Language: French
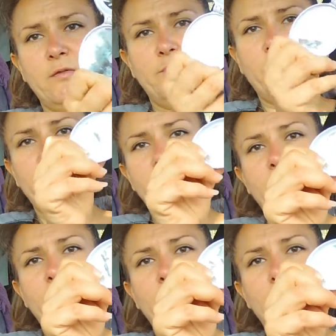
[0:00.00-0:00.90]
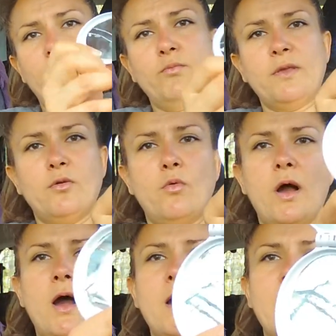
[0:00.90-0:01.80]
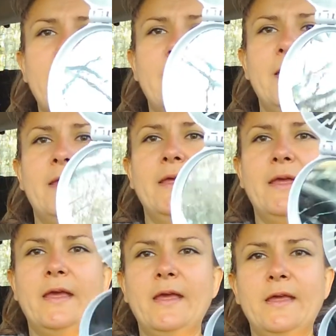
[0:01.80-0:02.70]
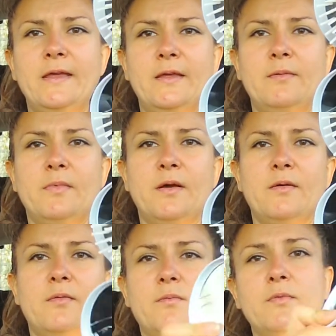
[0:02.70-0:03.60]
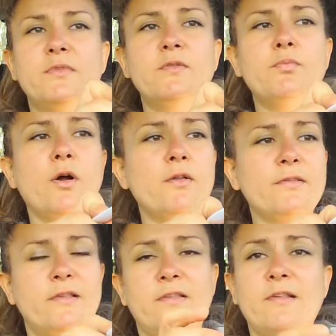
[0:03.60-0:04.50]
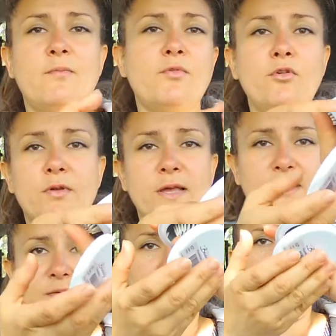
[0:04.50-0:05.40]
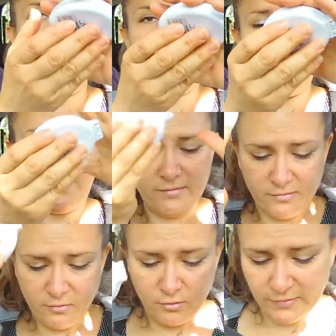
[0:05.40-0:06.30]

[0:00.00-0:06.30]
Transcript: me permet d'avoir mon miroir et ma, petite brosse. Et ça prend quasiment pas de place dans le